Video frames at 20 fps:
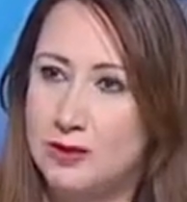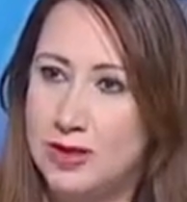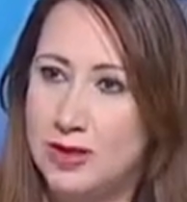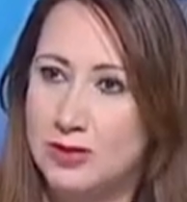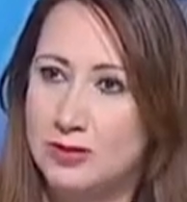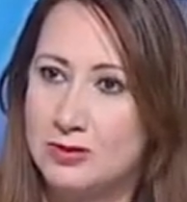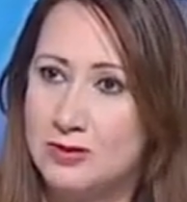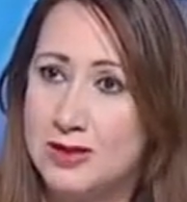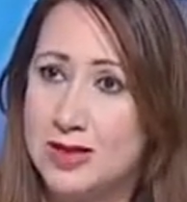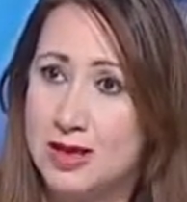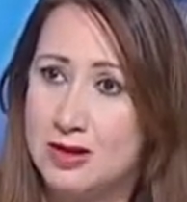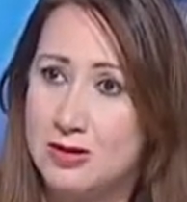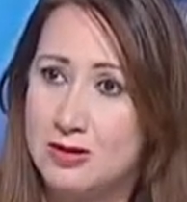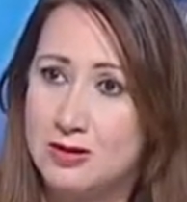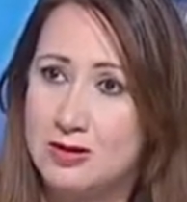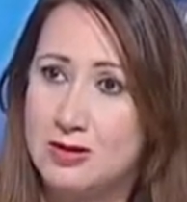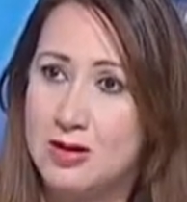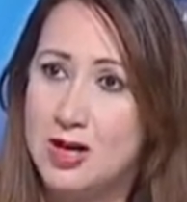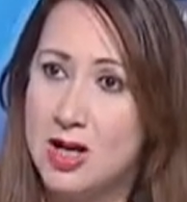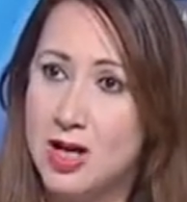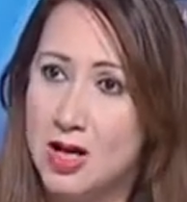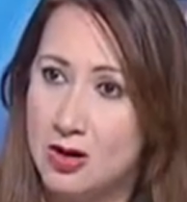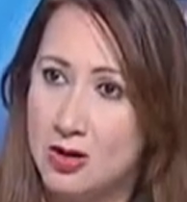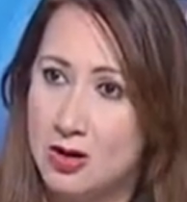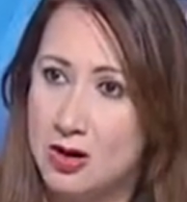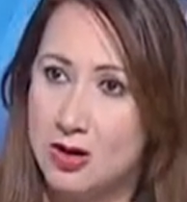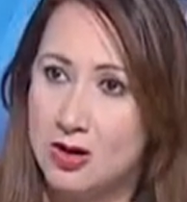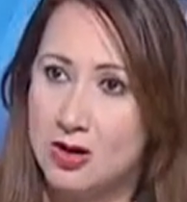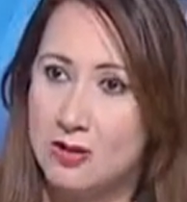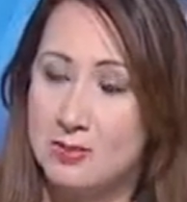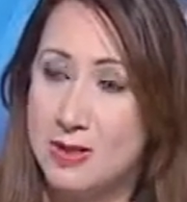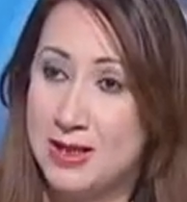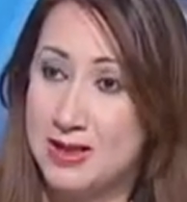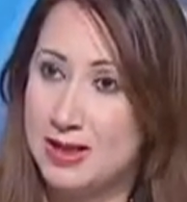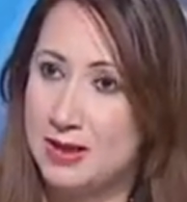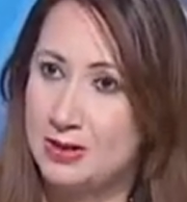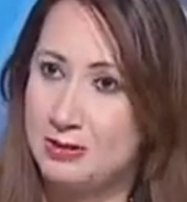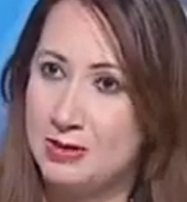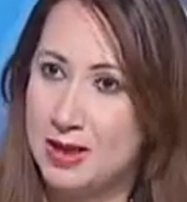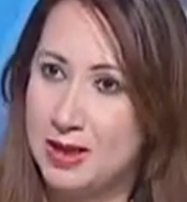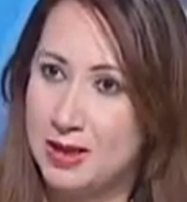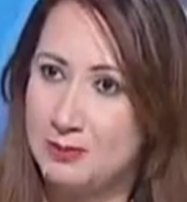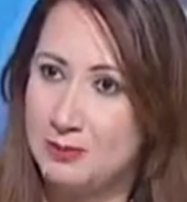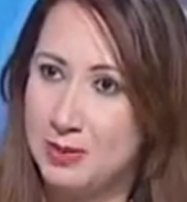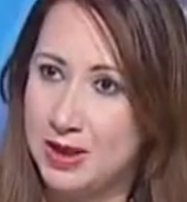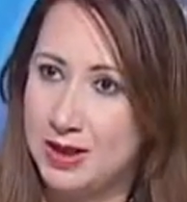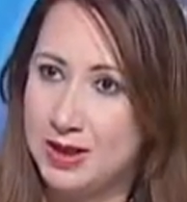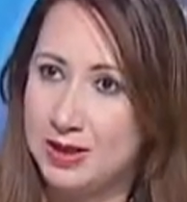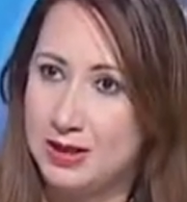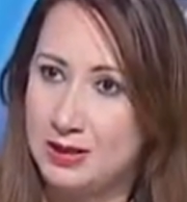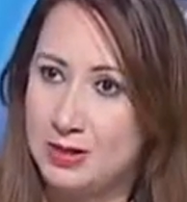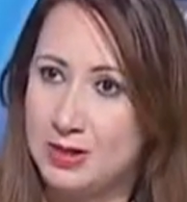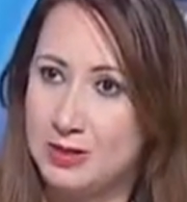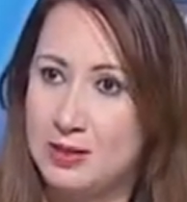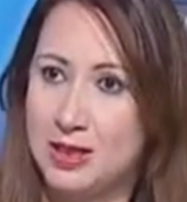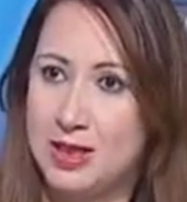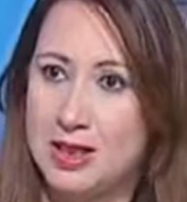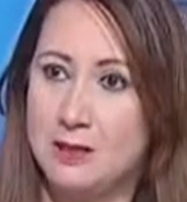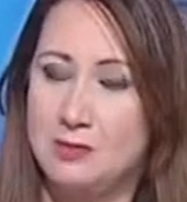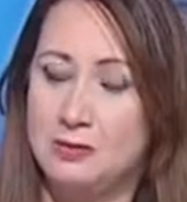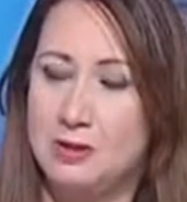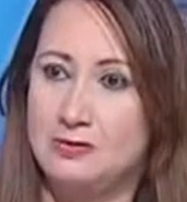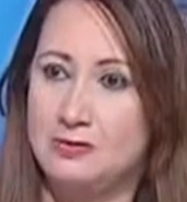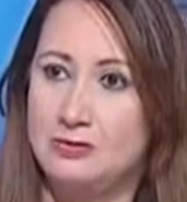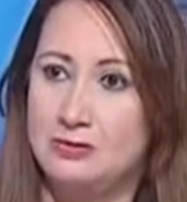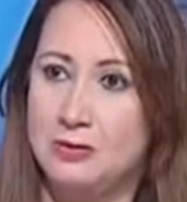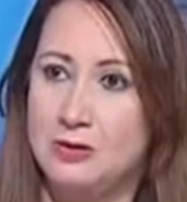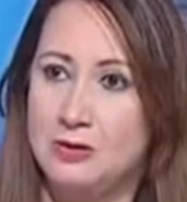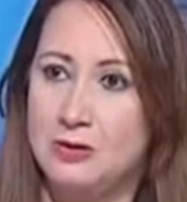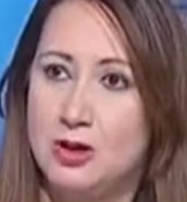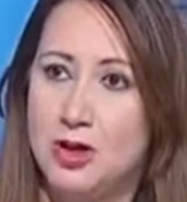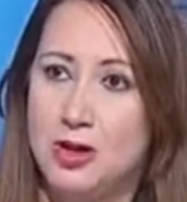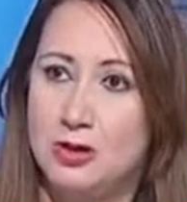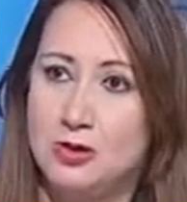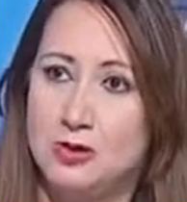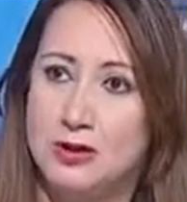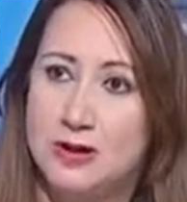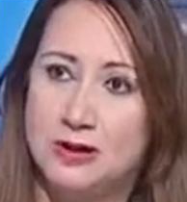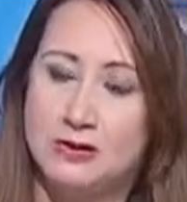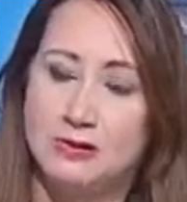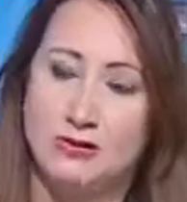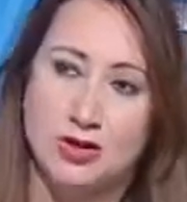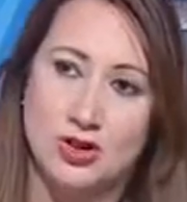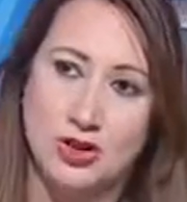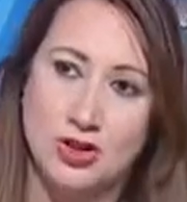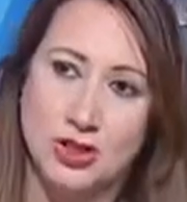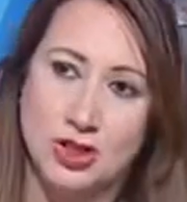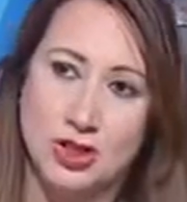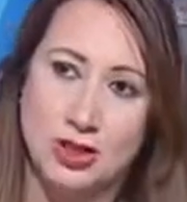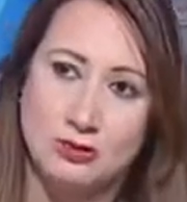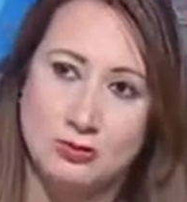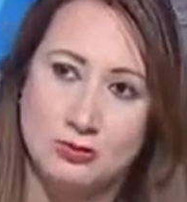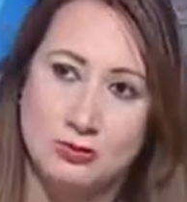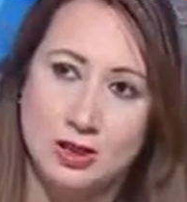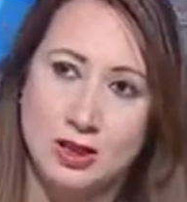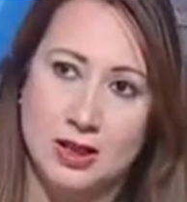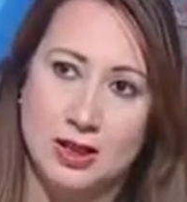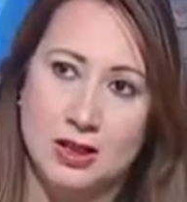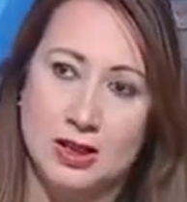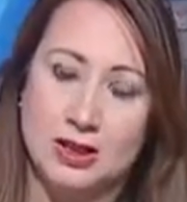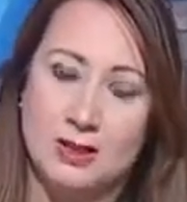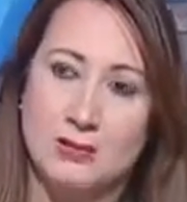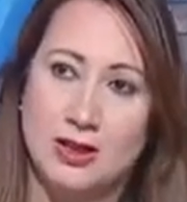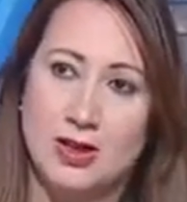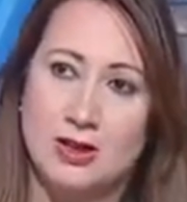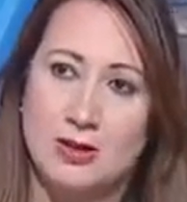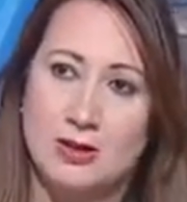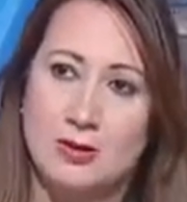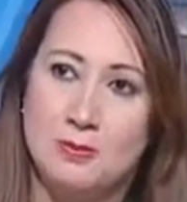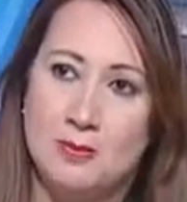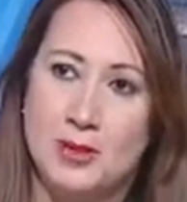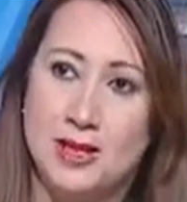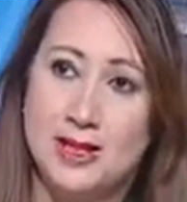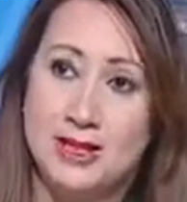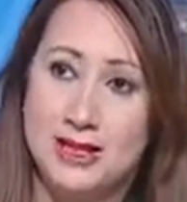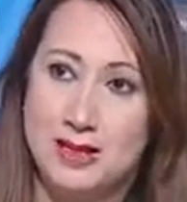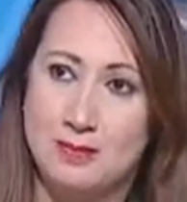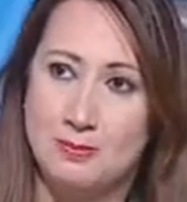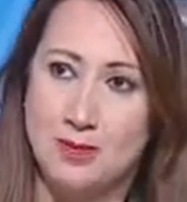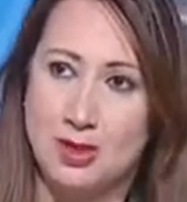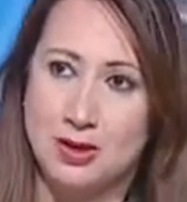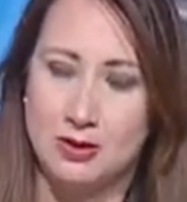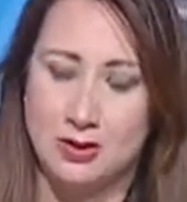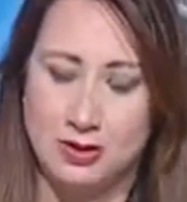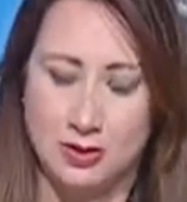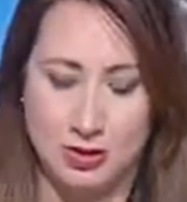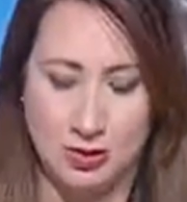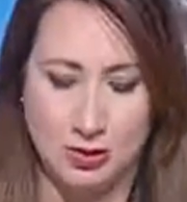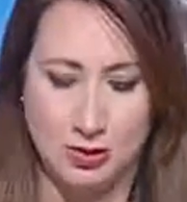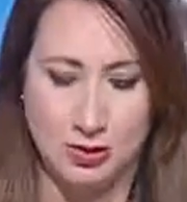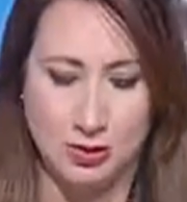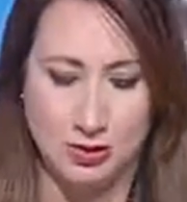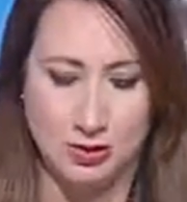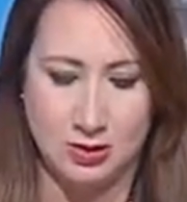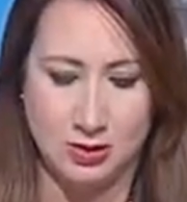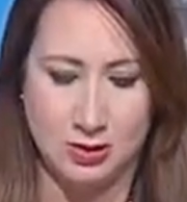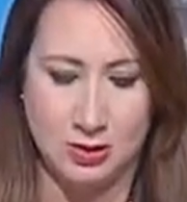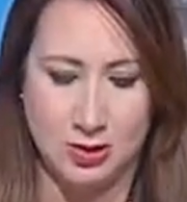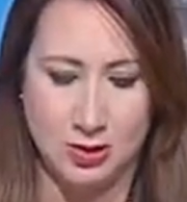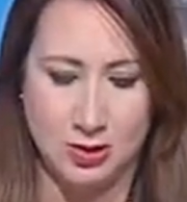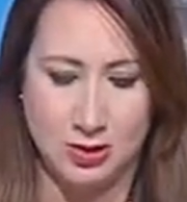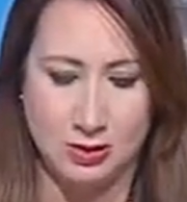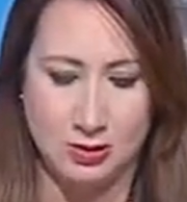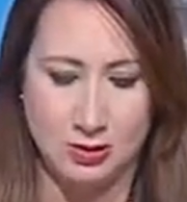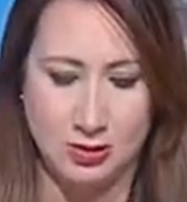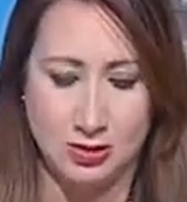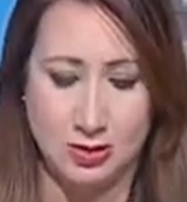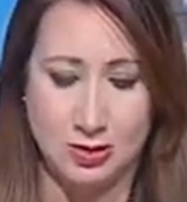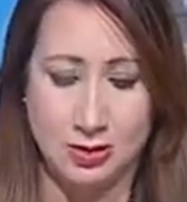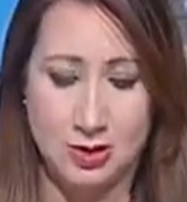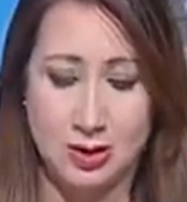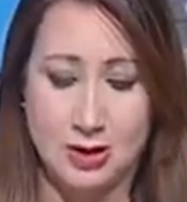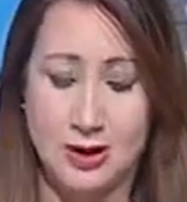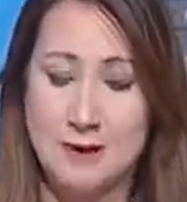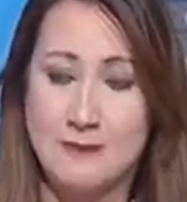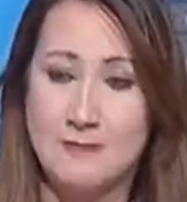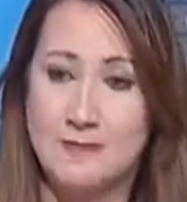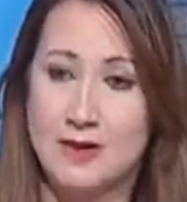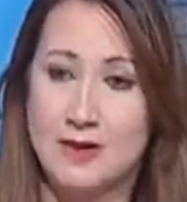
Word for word: concernant ces camps. en Macédoine, par mmh. exemple, qui n'a pas voulu que les réfugiés ou les, migrants passent par leur, leur sol.